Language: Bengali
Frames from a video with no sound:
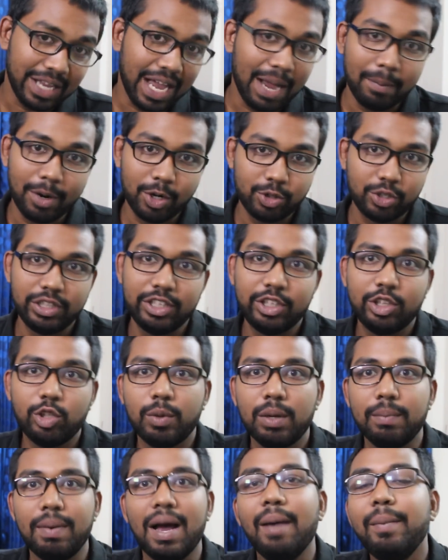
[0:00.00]
আমরা আসলে
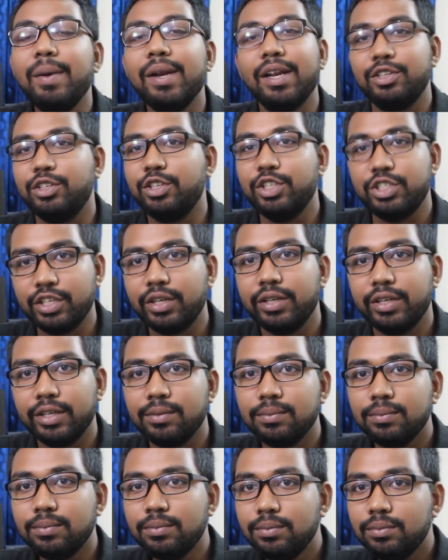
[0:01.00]
দ্বিতীয়বার ভাবি না জিনিসটা নিয়ে
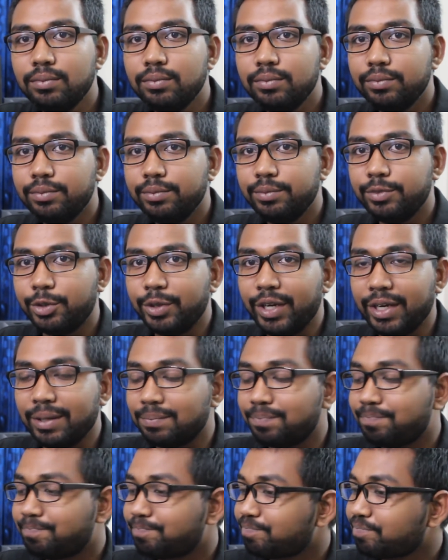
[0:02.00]
ওকে
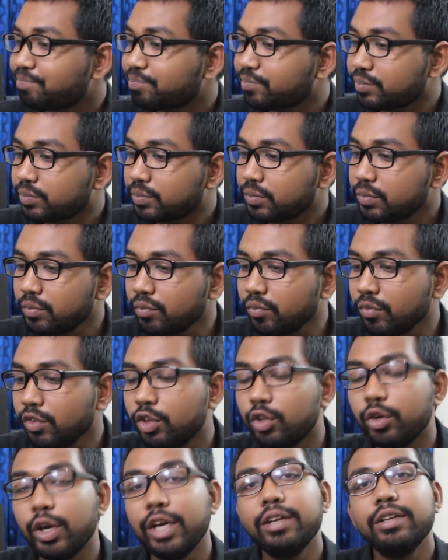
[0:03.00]

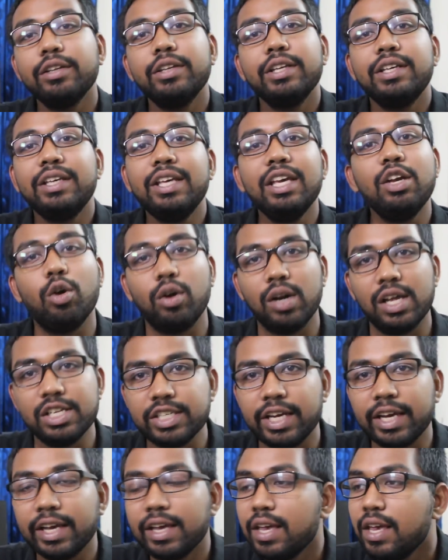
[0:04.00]
তো এটা কি করা
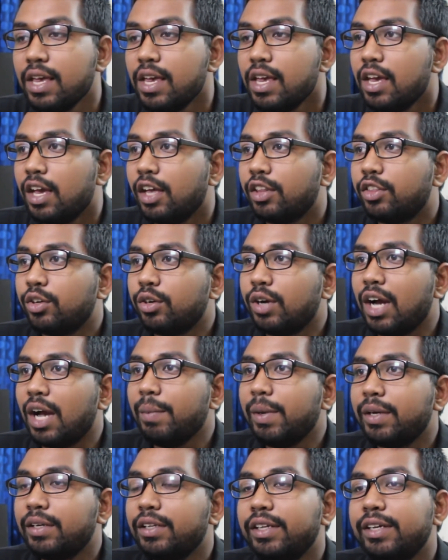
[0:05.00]
যায় তো
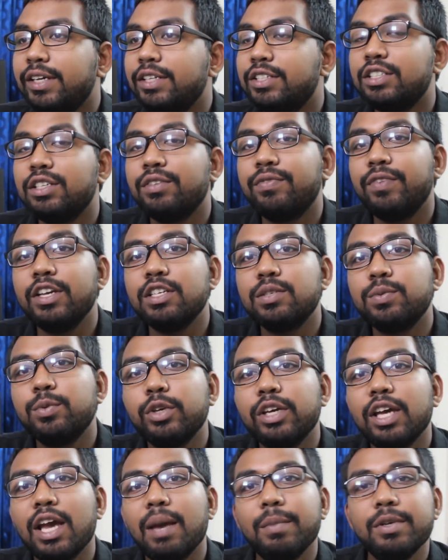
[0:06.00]
আমি একটা দেখেছি যে
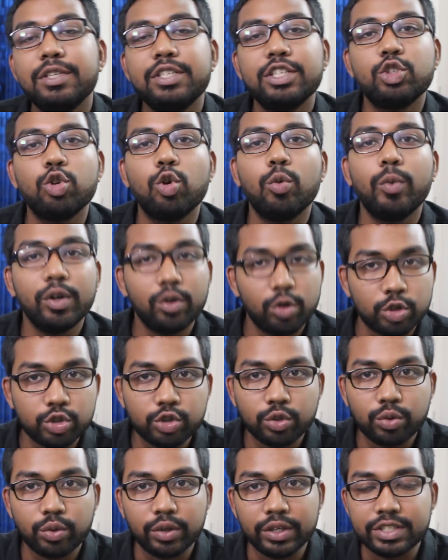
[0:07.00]
ফেসবুকে আমি যে সময় নষ্ট
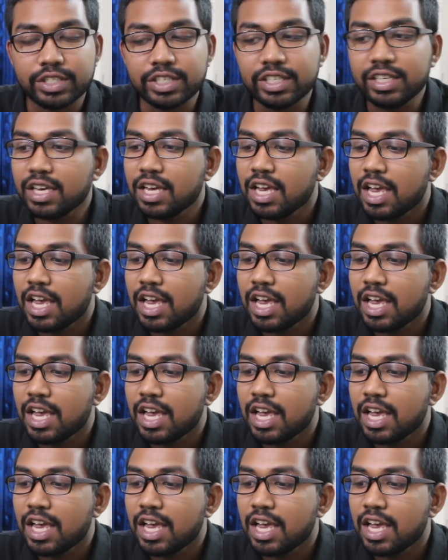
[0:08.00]
করেছি